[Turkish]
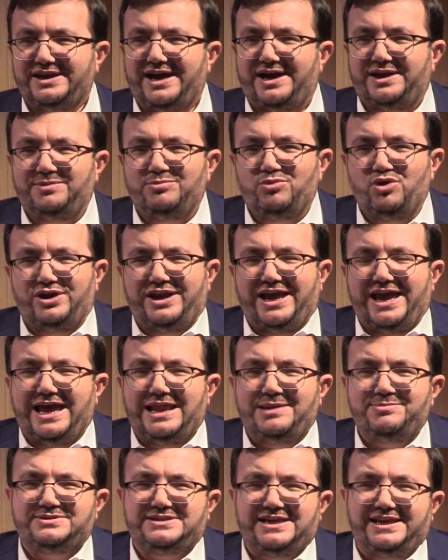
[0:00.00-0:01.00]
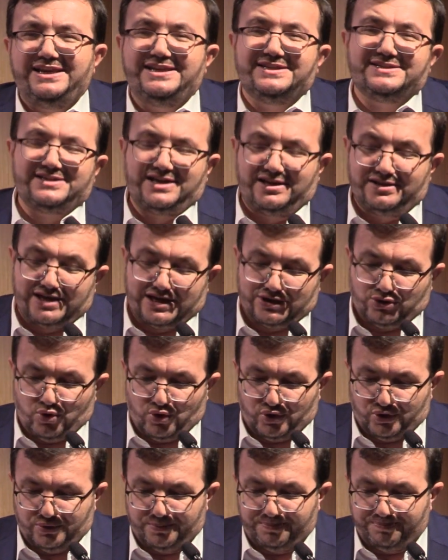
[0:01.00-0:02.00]
Yani böyle elbiseli insanlar
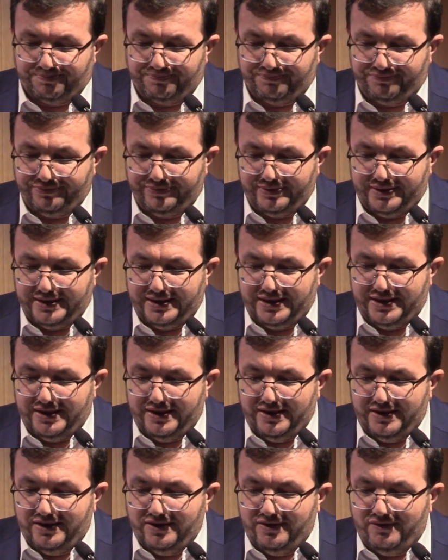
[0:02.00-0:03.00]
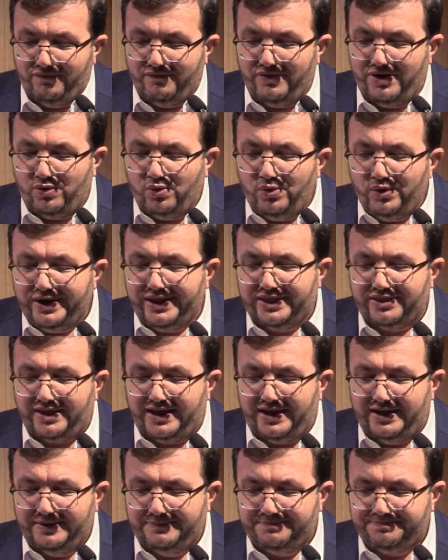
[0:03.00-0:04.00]
gördüm. Ve
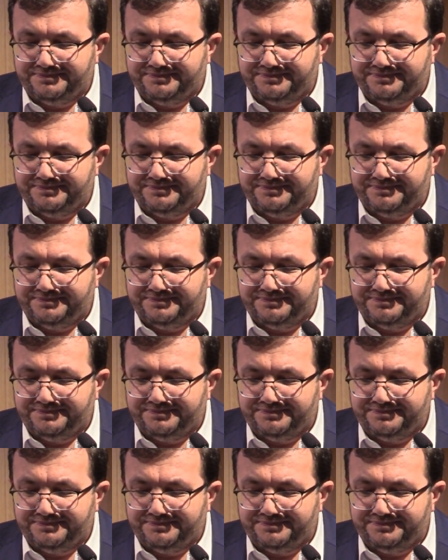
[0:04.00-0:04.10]
urida